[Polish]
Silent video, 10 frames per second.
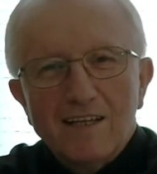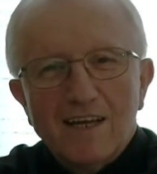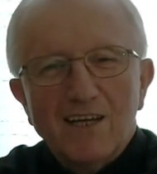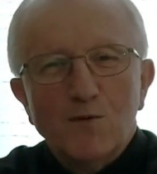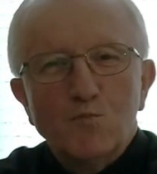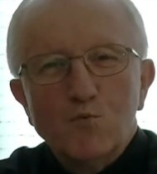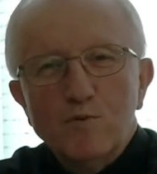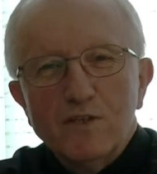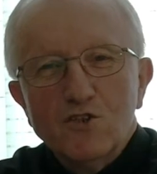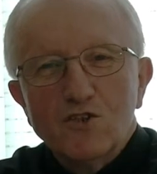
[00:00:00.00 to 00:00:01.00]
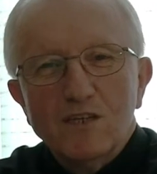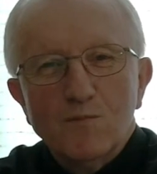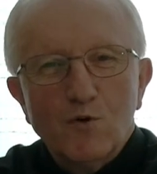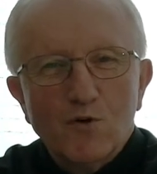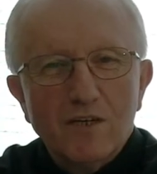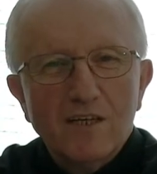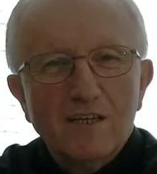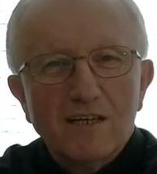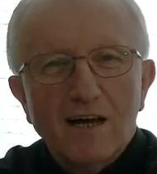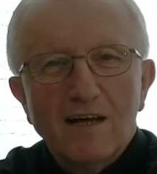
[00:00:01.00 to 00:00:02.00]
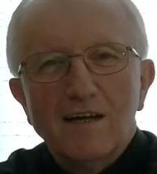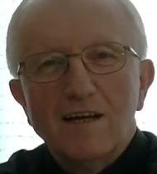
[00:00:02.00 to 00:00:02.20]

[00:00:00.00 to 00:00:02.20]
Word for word: takie publiczne, po kilka.